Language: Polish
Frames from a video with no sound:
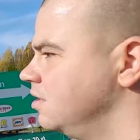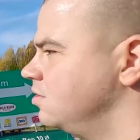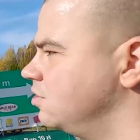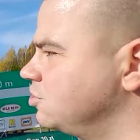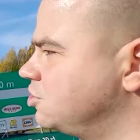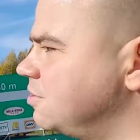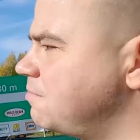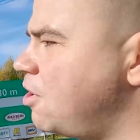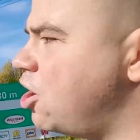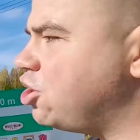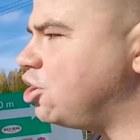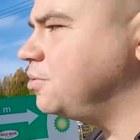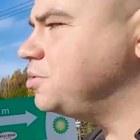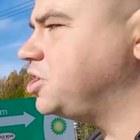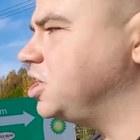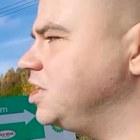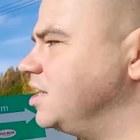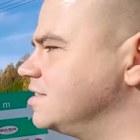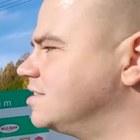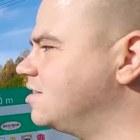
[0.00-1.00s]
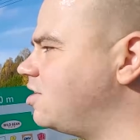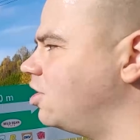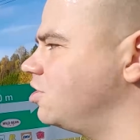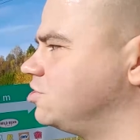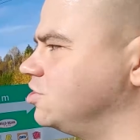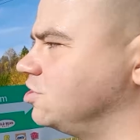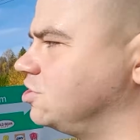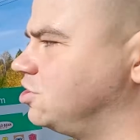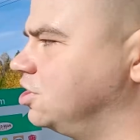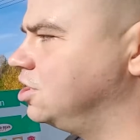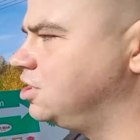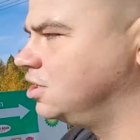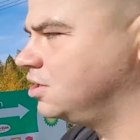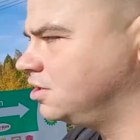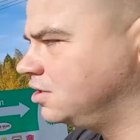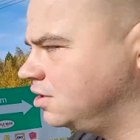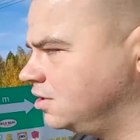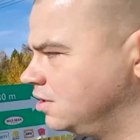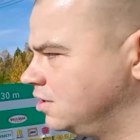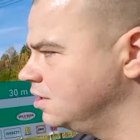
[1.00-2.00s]
że mogą się nie zgodzić,
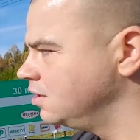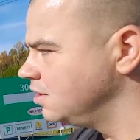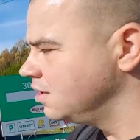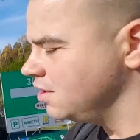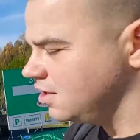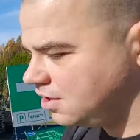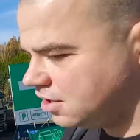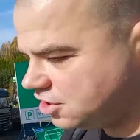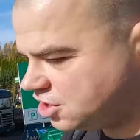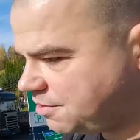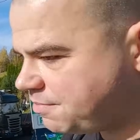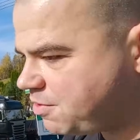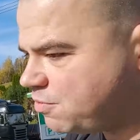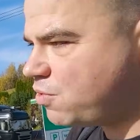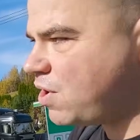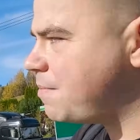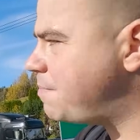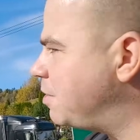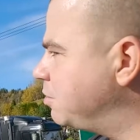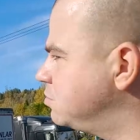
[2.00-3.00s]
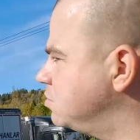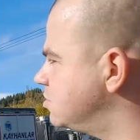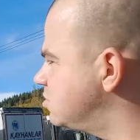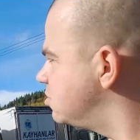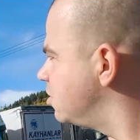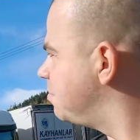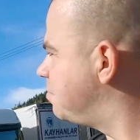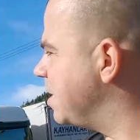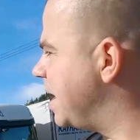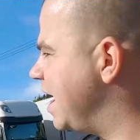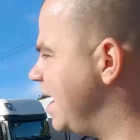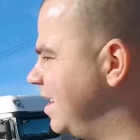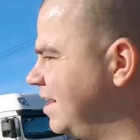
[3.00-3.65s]
żebym łapał tu stopa.